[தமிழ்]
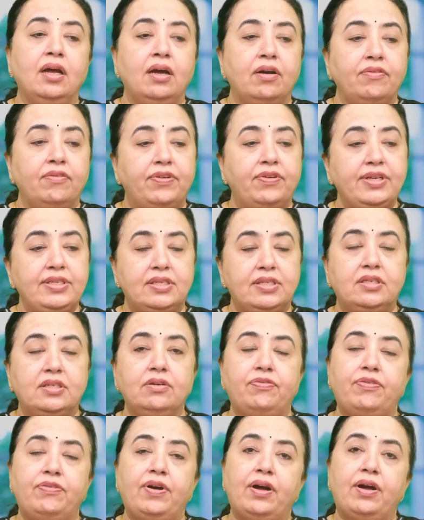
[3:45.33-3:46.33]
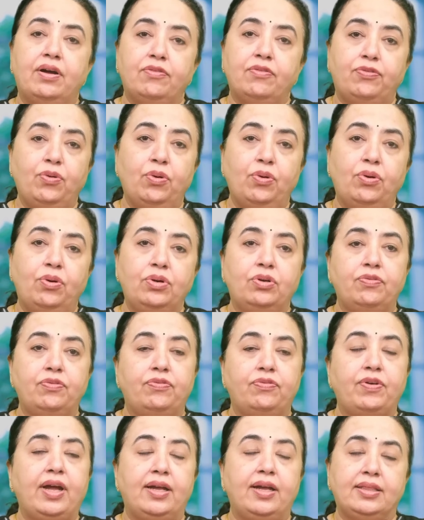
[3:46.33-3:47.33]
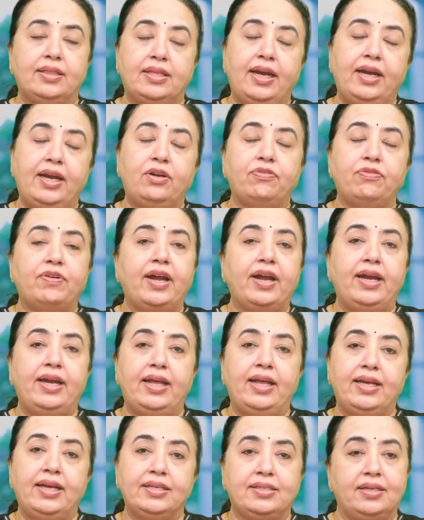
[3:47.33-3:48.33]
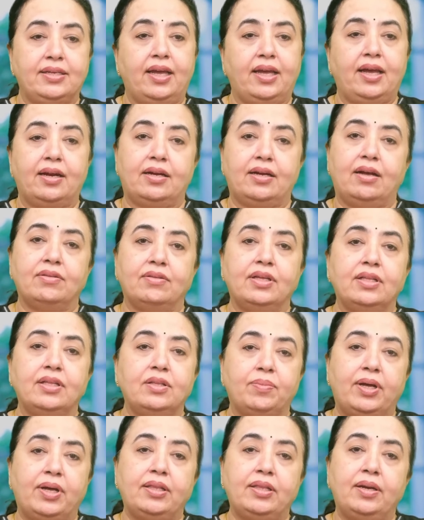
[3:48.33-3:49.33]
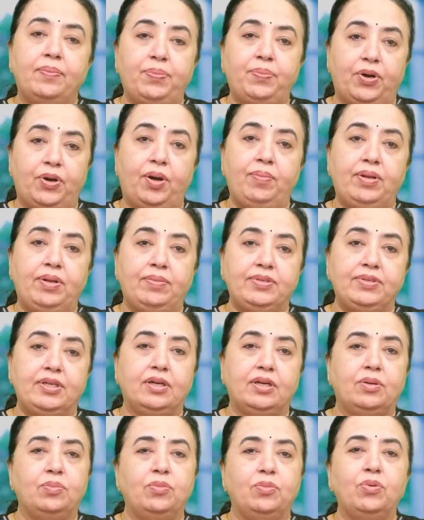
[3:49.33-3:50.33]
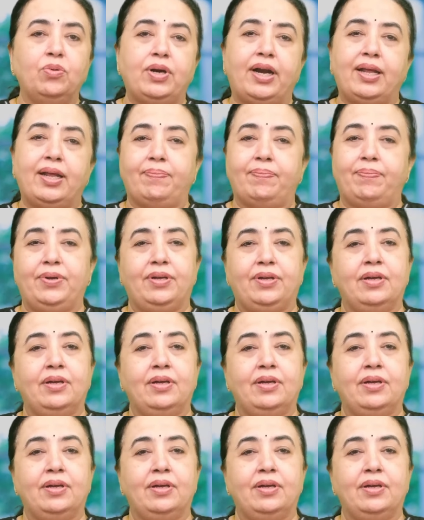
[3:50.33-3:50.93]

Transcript: ஃபர்ஸ்ட் ஃபோர் டு ஃபைவ் த்ரீ டு ஃபைவ் டேஸ் யாருக்காவது இந்த மாதிரி ப்ராப்ளம்ஸ் இருக்கு மூக்கடைப்பு